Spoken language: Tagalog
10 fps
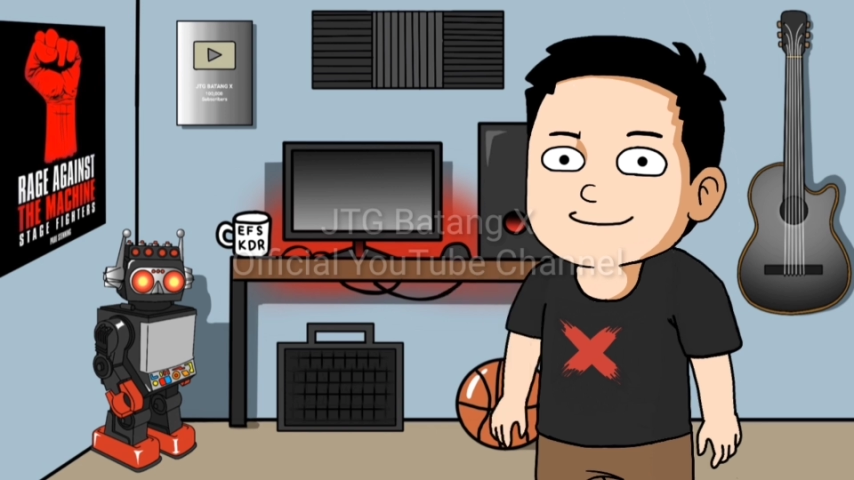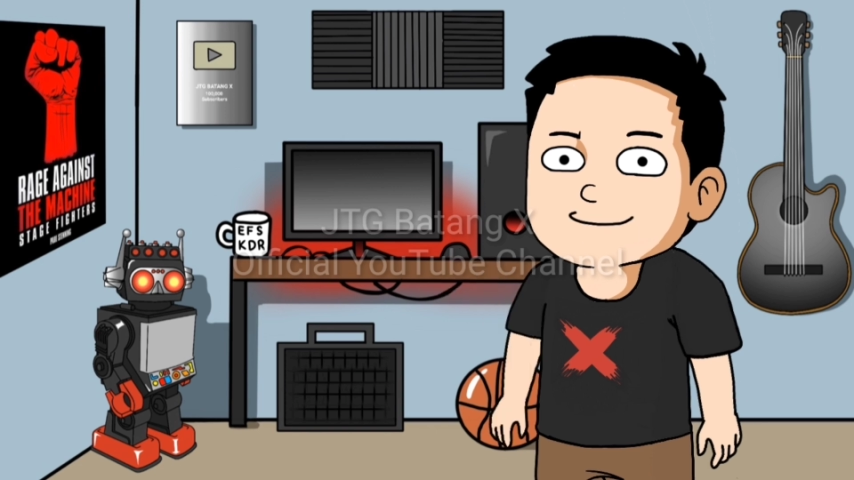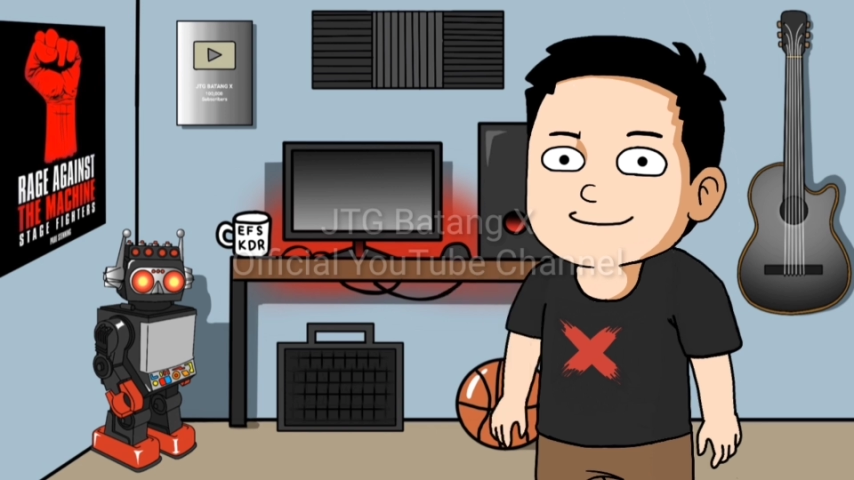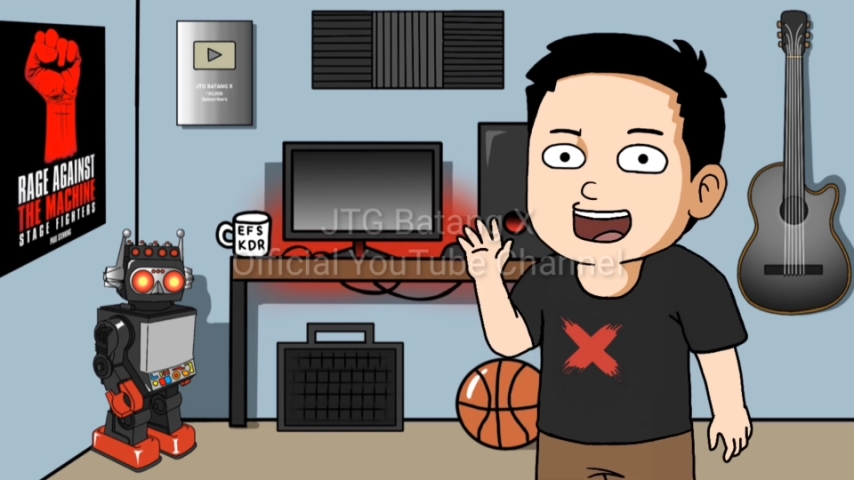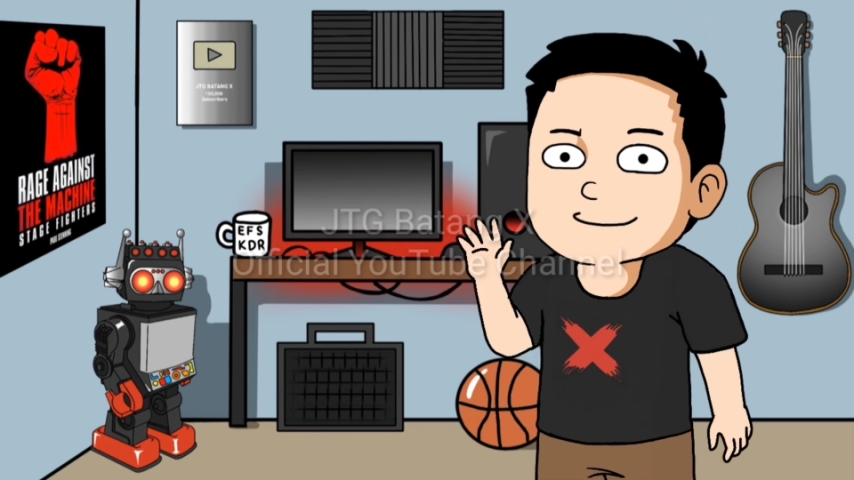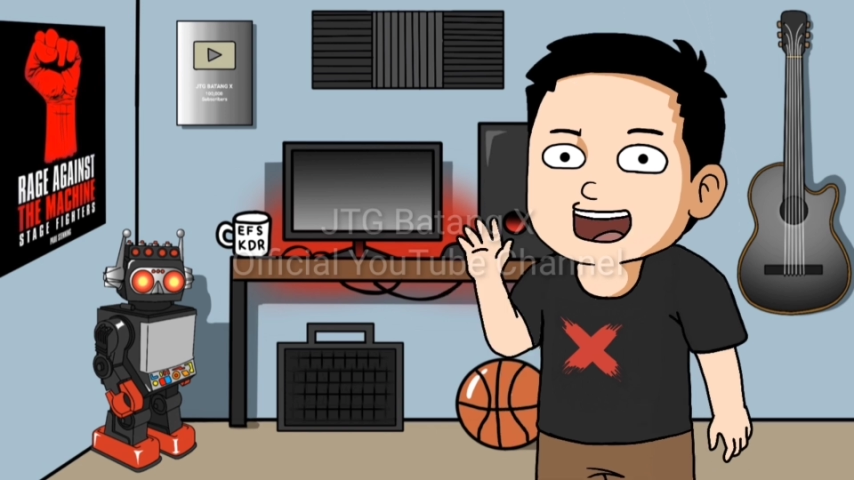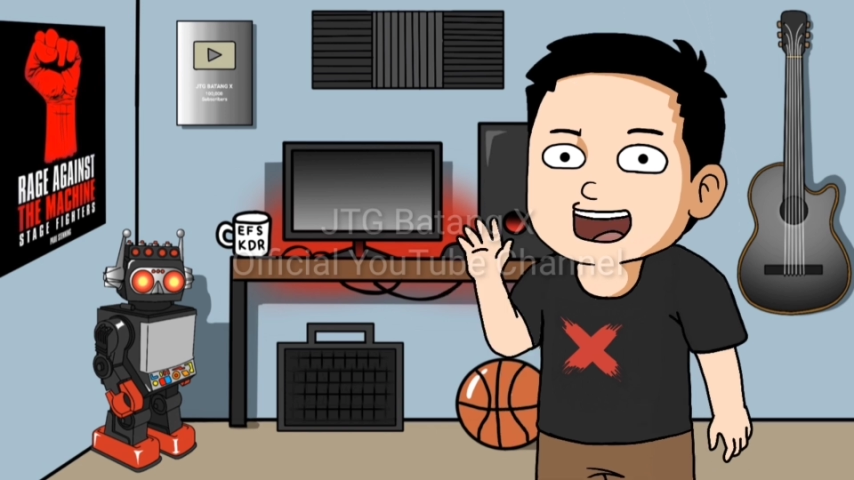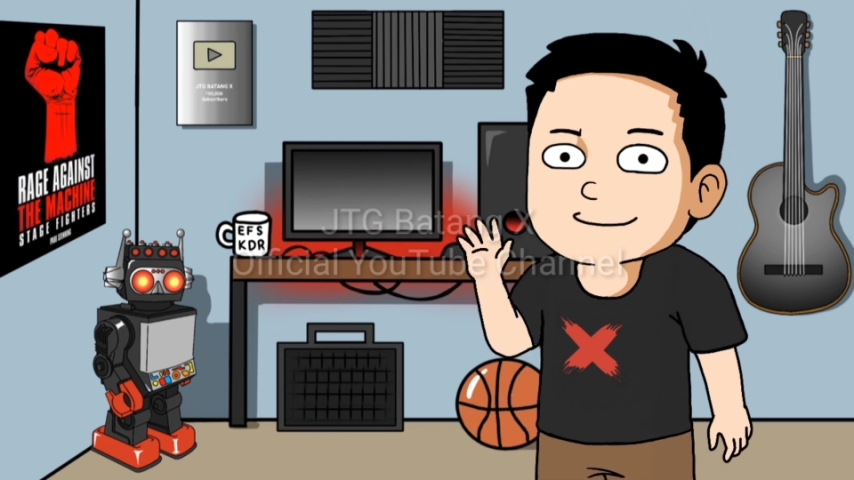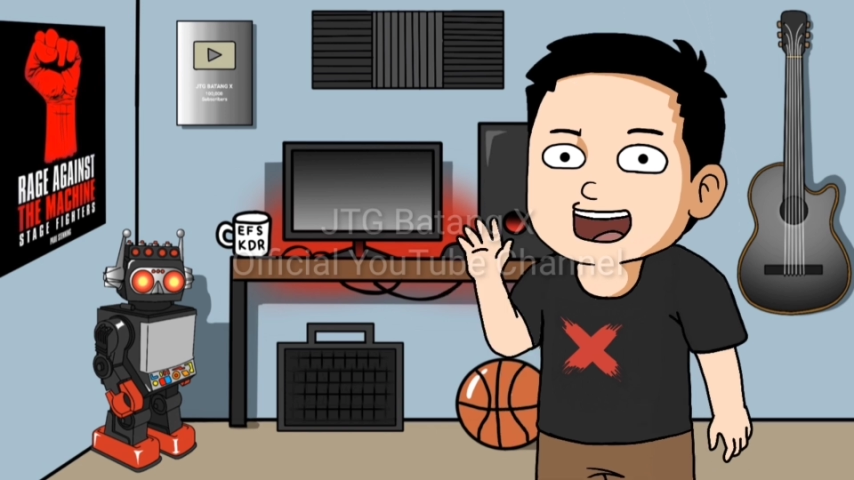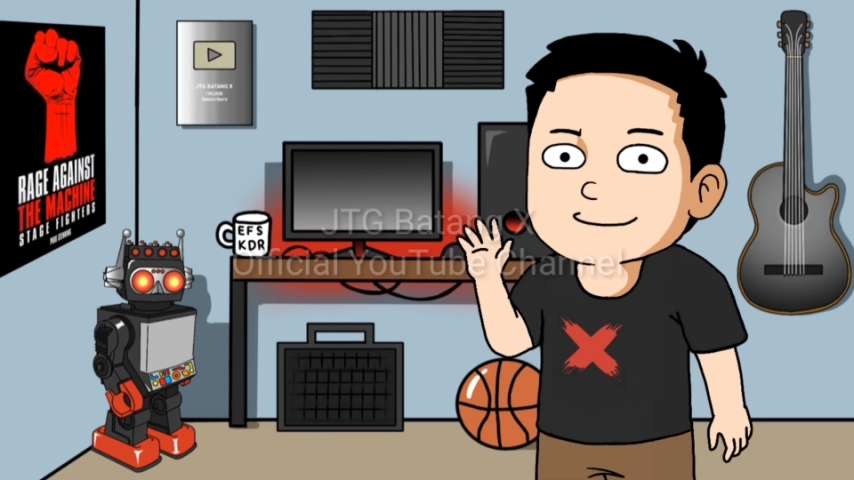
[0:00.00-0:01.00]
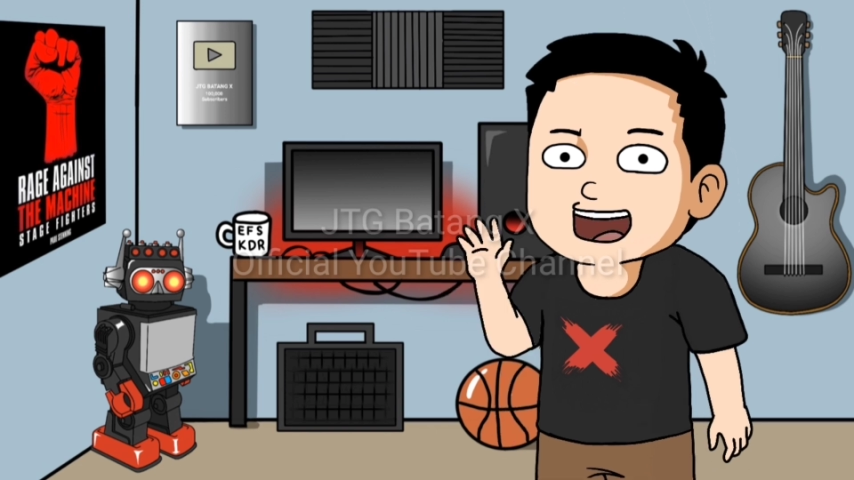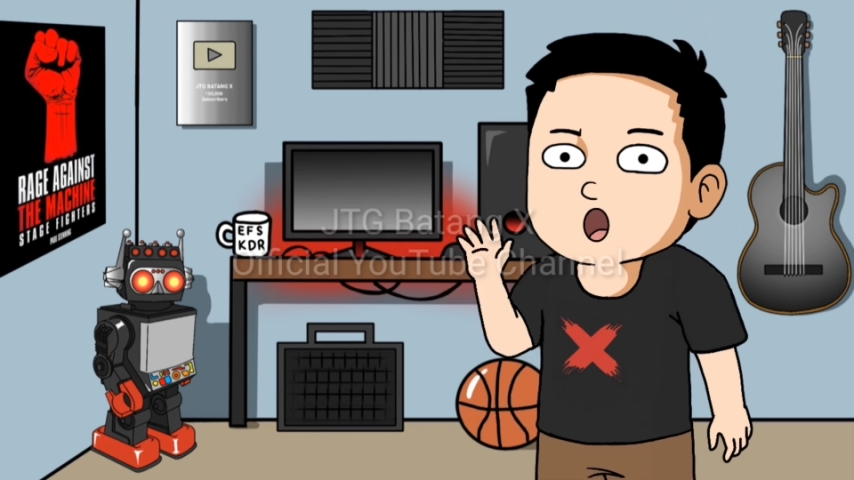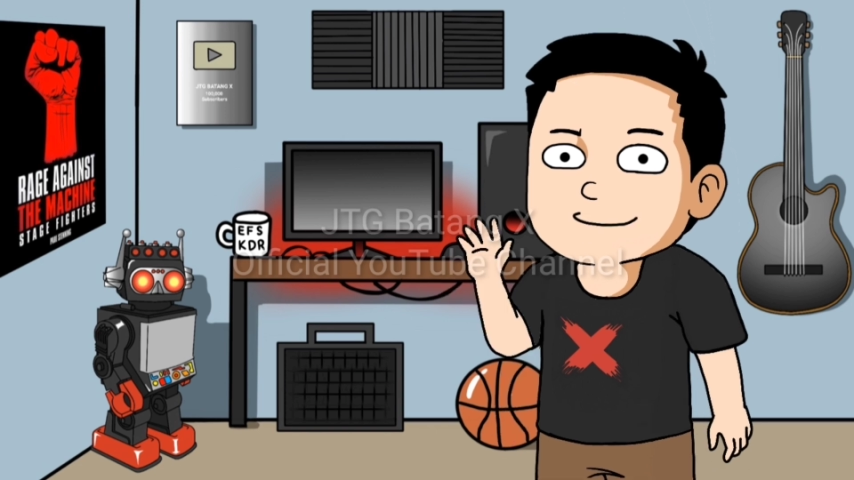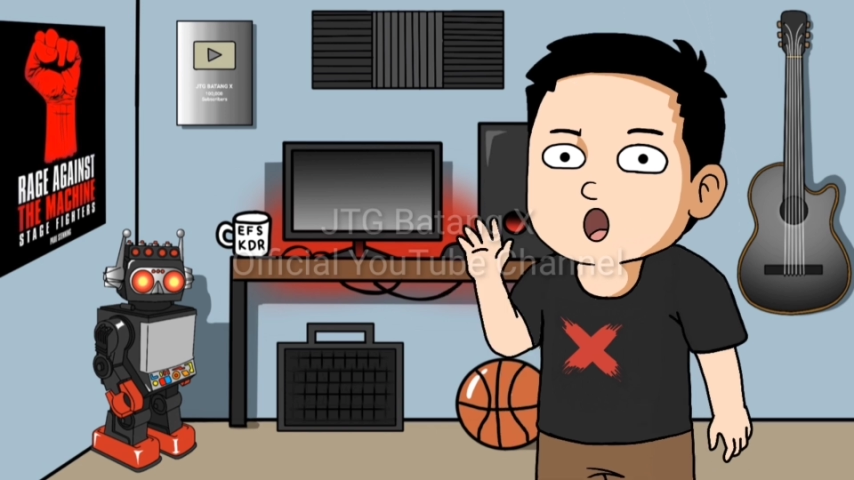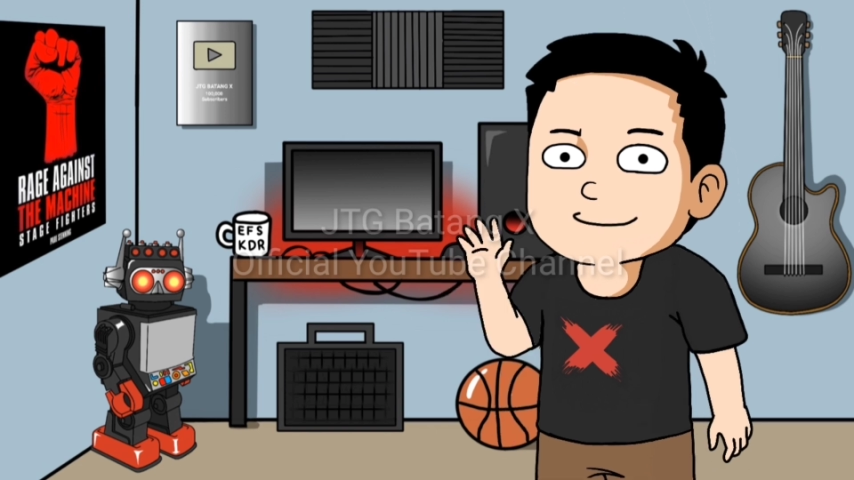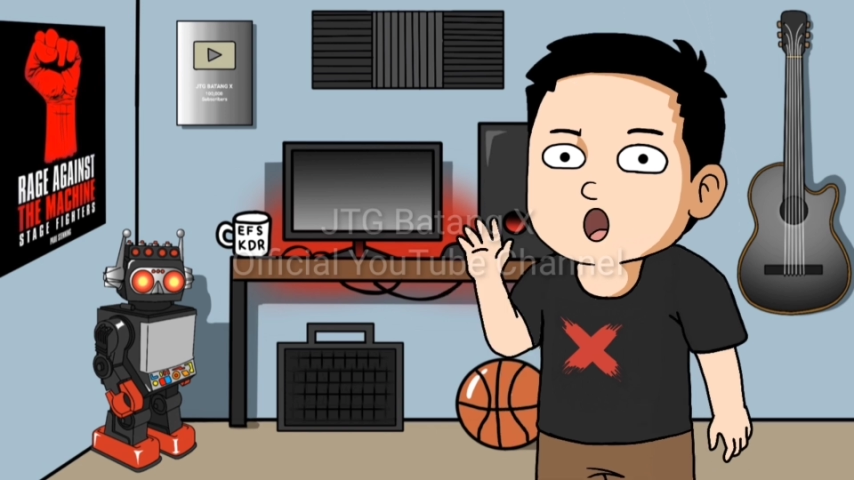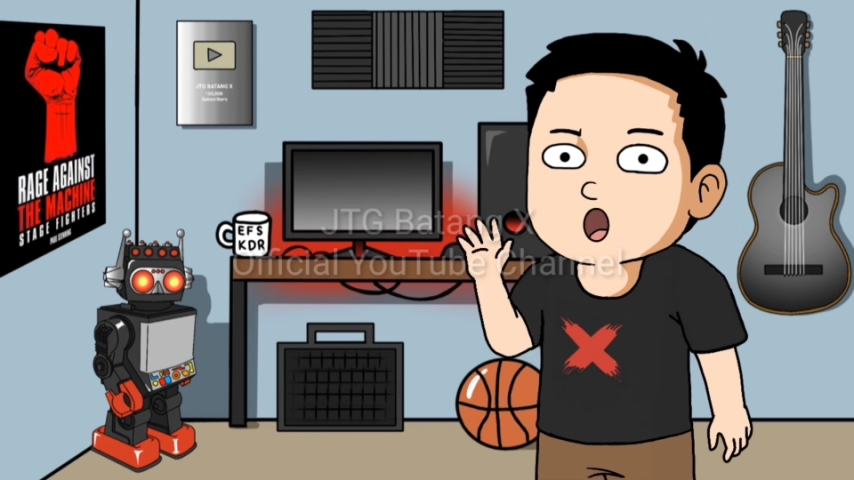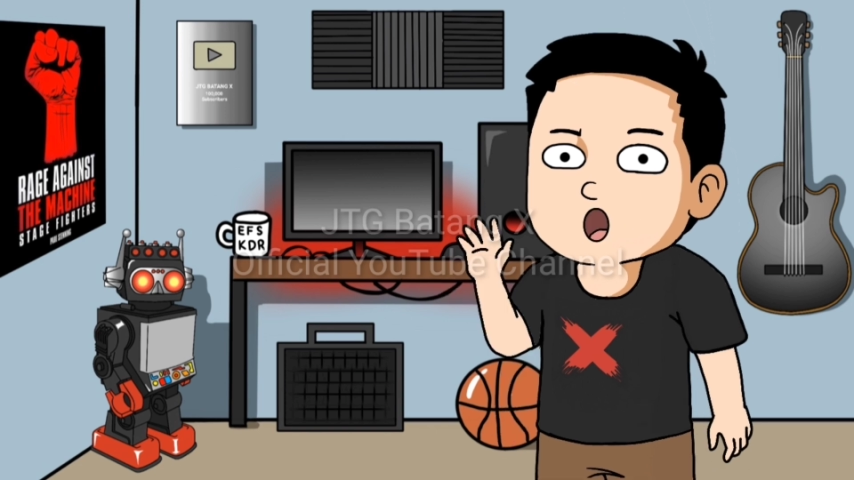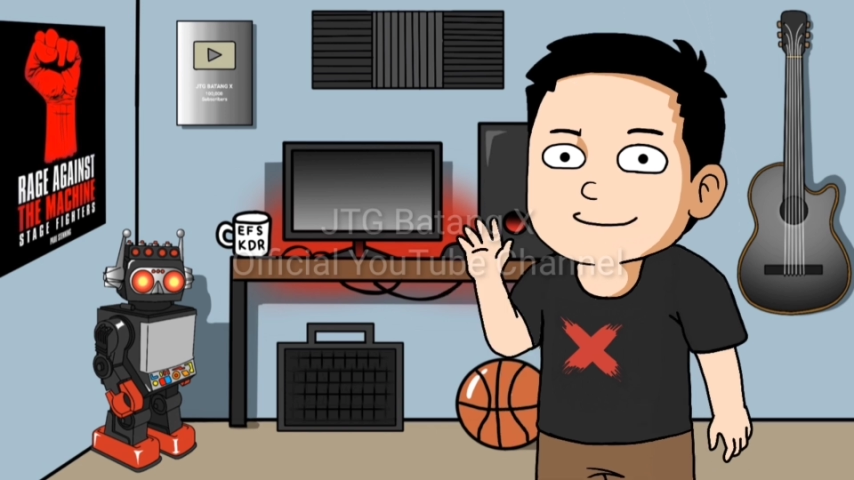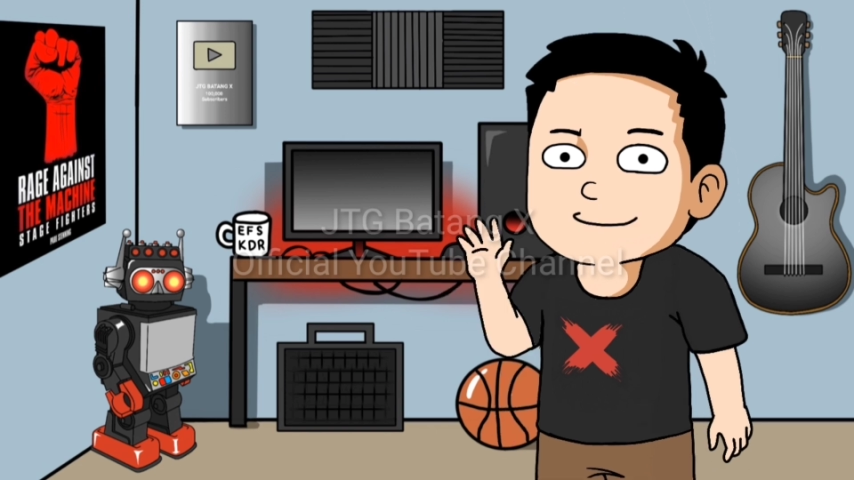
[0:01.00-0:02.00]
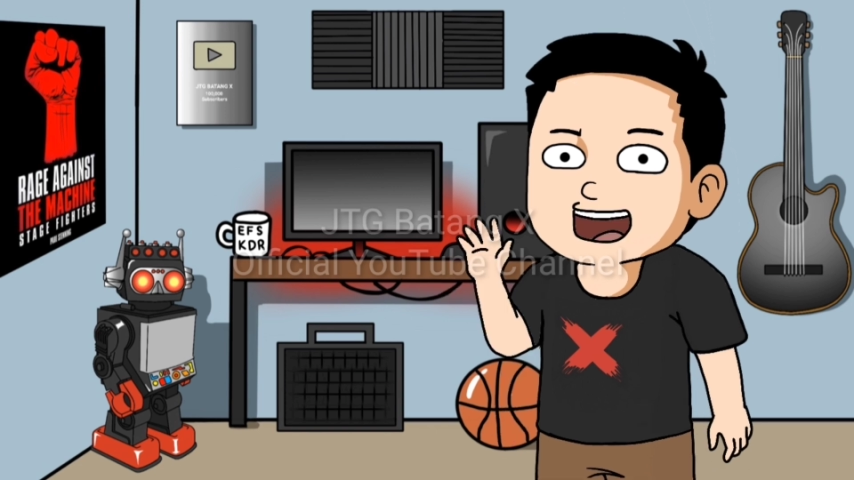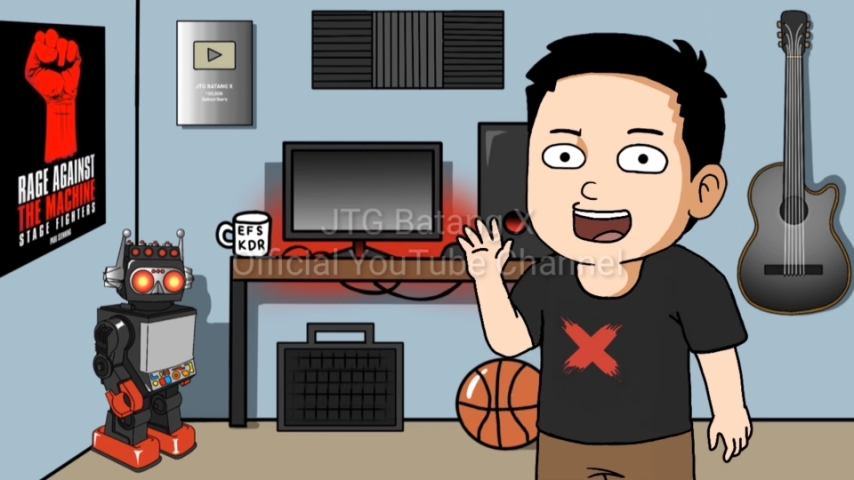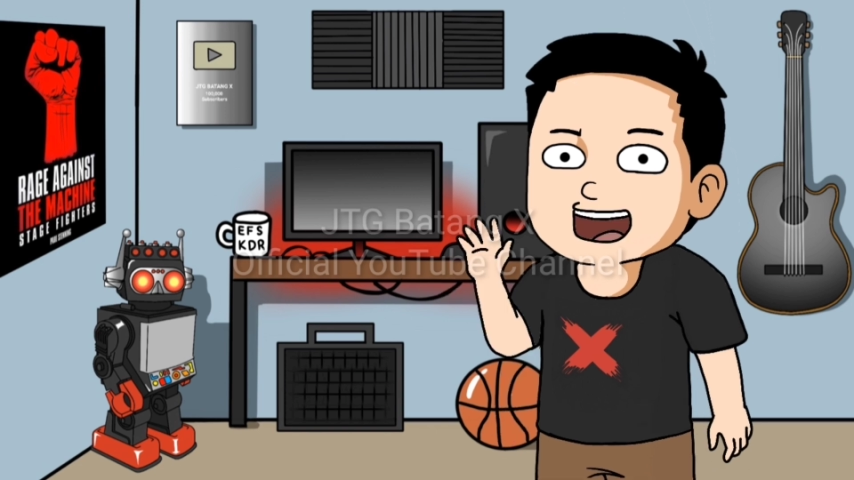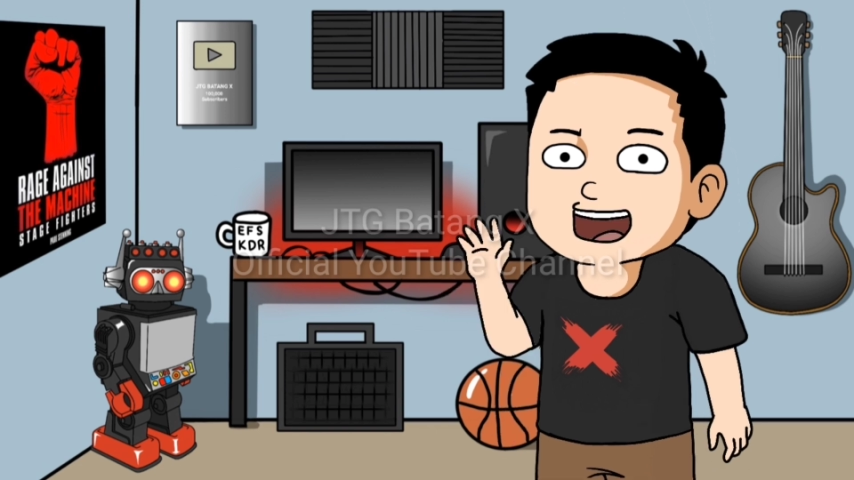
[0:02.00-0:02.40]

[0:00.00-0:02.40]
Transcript: Salamat sa patuloy na suporta.